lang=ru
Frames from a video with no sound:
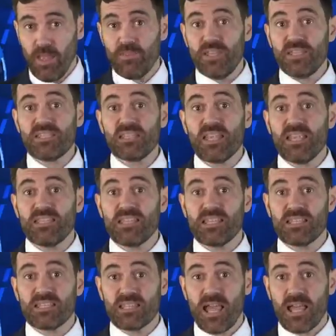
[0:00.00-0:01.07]
Это
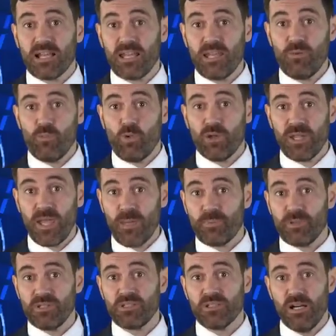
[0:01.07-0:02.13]
именно то, что
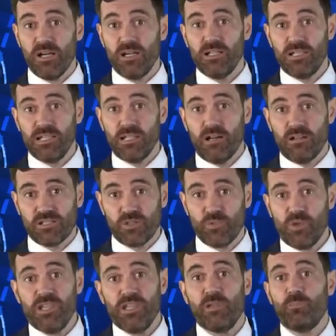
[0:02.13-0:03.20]
произошло в начале прошлой
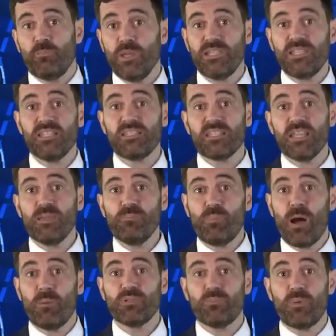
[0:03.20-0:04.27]
недели. Биткоин
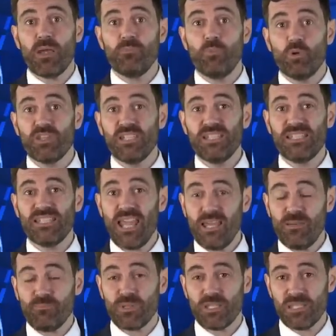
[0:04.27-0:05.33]
взлетел более чем на
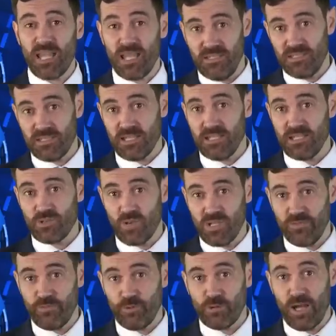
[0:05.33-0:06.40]
10% за
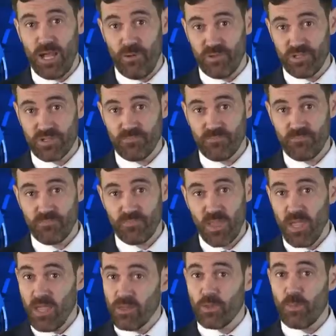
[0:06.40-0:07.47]
24 часа.
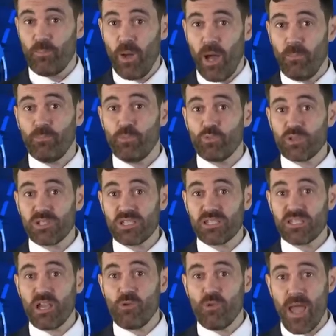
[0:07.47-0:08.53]
Памп был
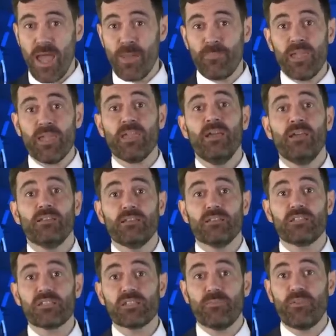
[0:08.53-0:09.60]
настолько мощным,
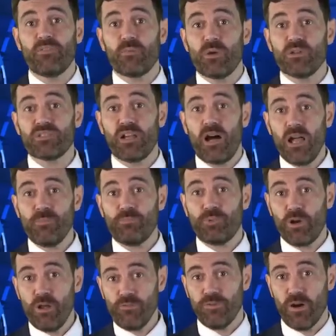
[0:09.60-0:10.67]
что некоторые
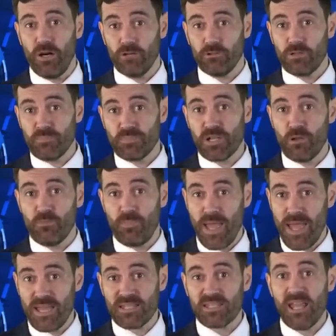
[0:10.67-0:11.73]
высококлассные
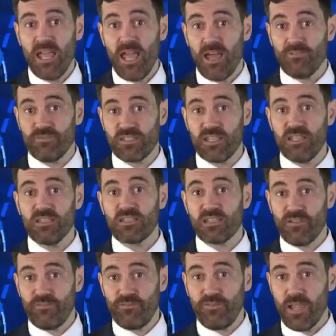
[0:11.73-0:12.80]
криптомедведи
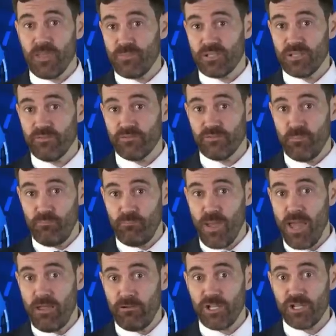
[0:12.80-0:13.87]
переметнулись во взглядах с
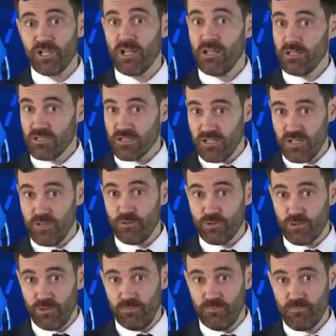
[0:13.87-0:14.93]
медвежьих на
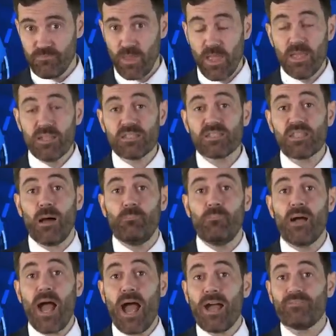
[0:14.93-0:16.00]
нейтральные.
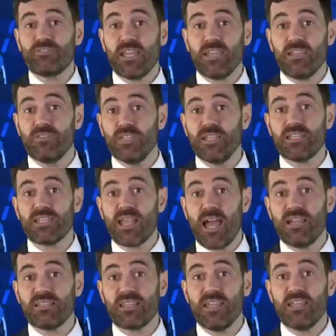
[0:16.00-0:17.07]
Некоторые восприняли это как
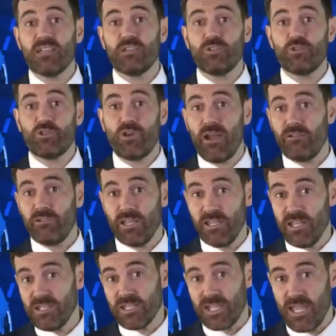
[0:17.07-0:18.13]

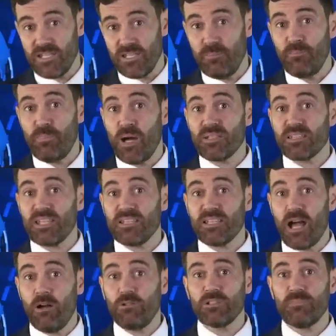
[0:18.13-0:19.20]
противоиндикатор. Но в любом
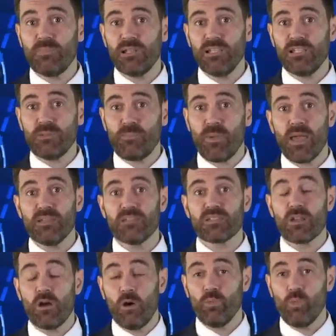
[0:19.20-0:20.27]
случае, это все
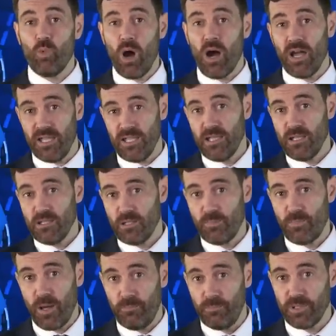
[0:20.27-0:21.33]
зависит от того, почему
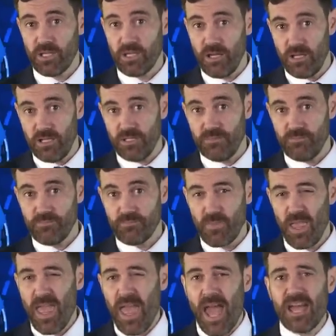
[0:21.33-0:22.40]
произошел этот памп.
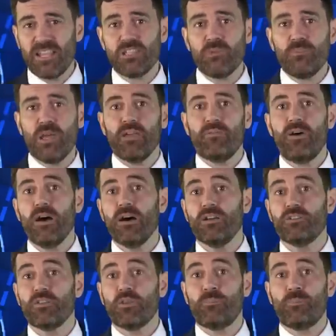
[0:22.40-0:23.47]
Как вы, вероятно,
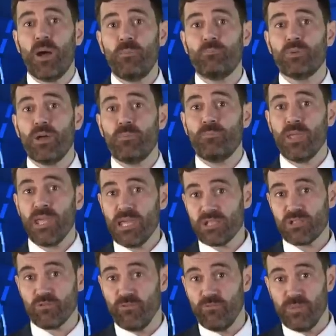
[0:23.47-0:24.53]
слышали,
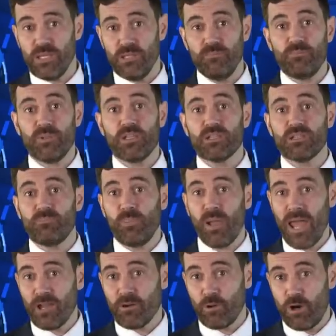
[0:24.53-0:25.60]
памп мог образоваться
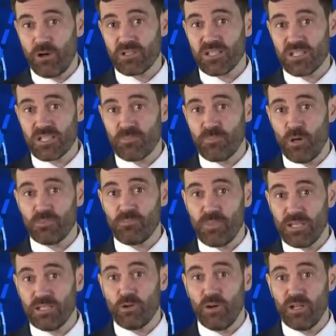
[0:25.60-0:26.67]
из-за появления
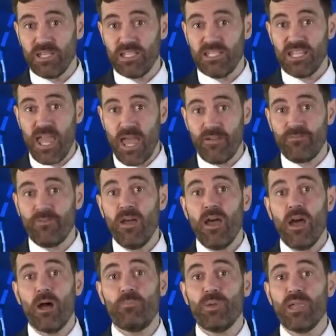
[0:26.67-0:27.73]
биткоин-спот ETF BlackRock
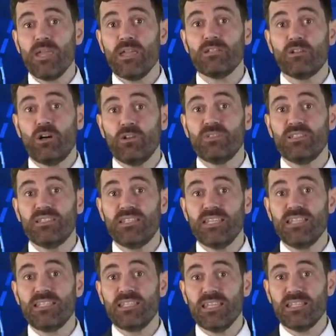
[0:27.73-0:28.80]
на
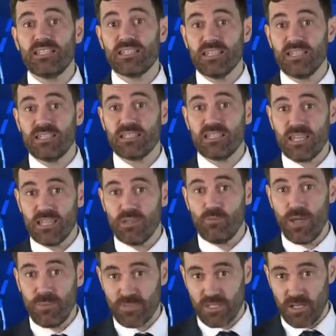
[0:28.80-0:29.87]
веб-сайте компании
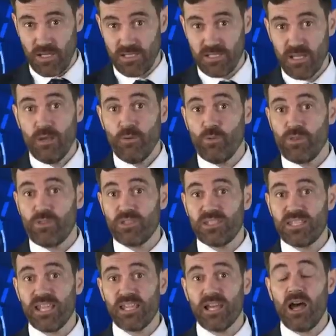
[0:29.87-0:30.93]
DTCC под
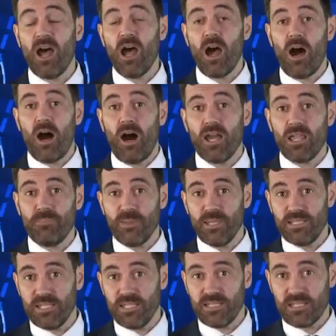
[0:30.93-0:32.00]
тикером
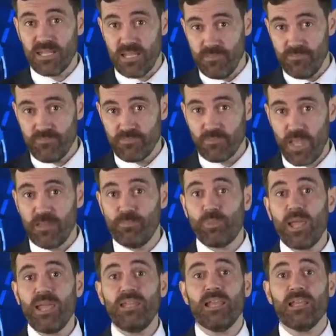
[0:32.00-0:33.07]
IBTC. На
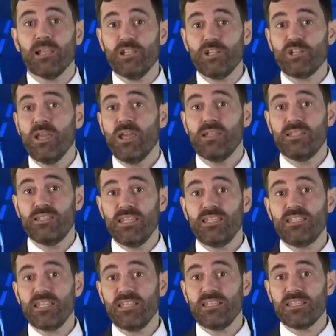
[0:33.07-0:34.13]
понятном языке это
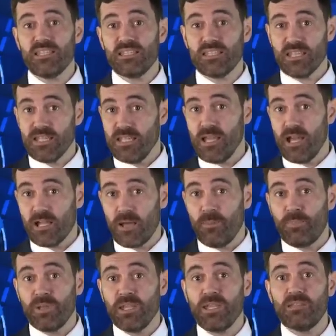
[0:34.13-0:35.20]
значит, что компания
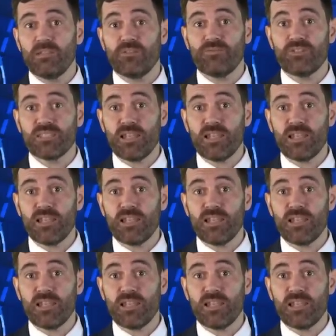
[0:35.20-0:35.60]
DTCC,